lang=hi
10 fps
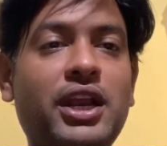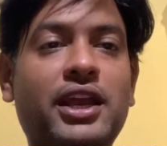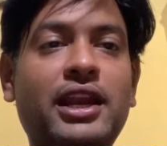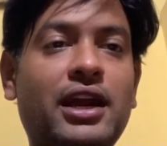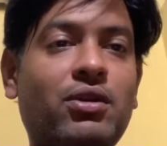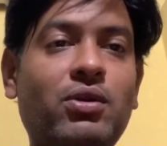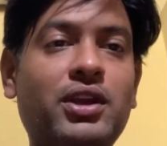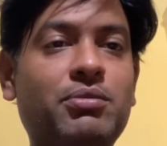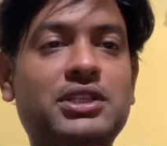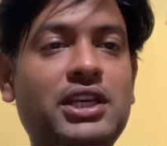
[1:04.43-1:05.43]
एक
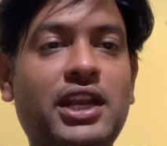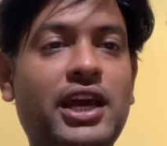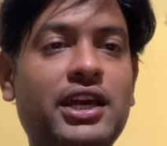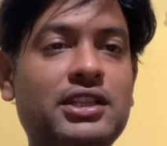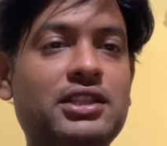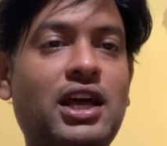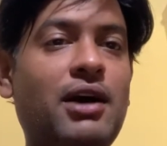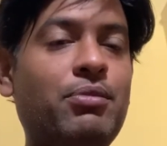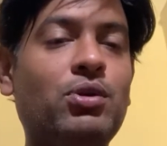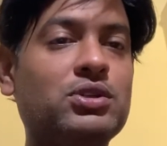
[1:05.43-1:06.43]
इलेक्ट्रॉनिक मशीन है इतना
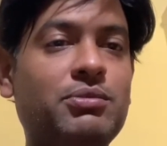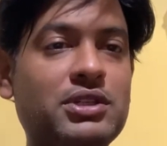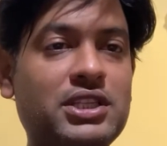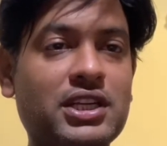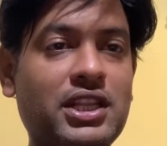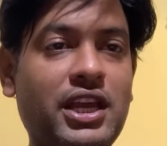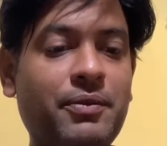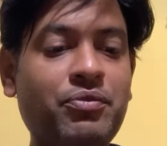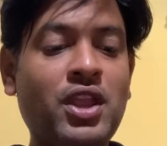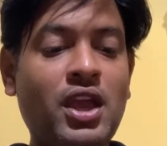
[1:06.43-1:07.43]
आप लोग समझ सकते
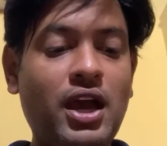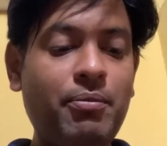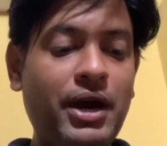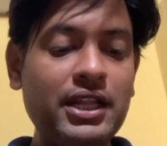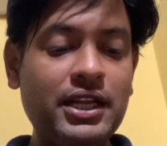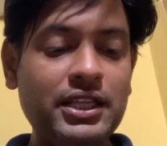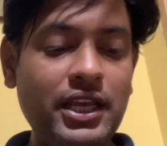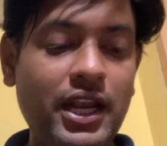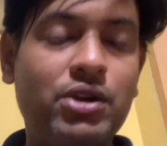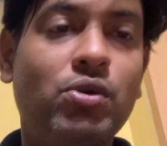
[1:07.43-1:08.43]
हैं अब बात आती
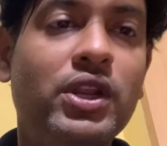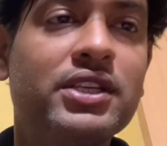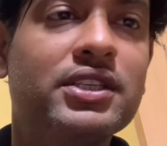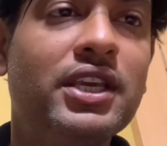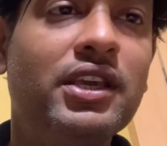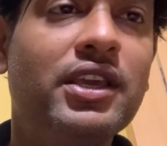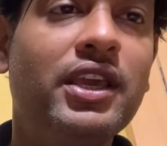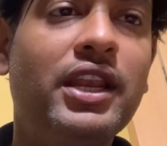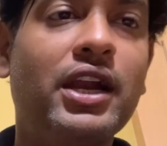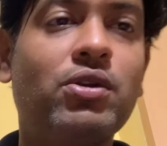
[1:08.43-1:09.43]
है इलेक्ट्रॉनिक्स की कि
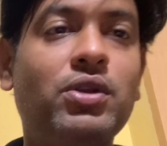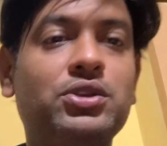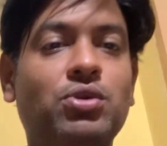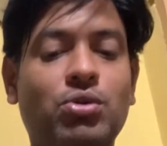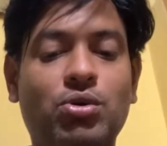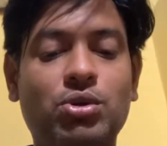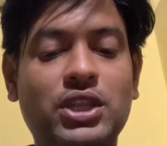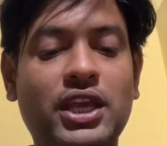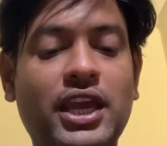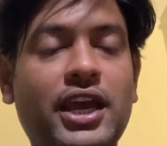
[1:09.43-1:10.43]
इलेक्ट्रॉनिक्स हो,
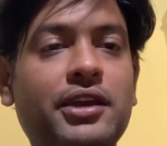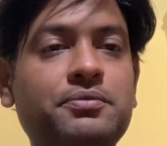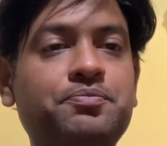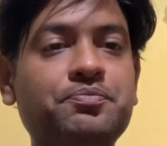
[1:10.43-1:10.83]
होते क्या है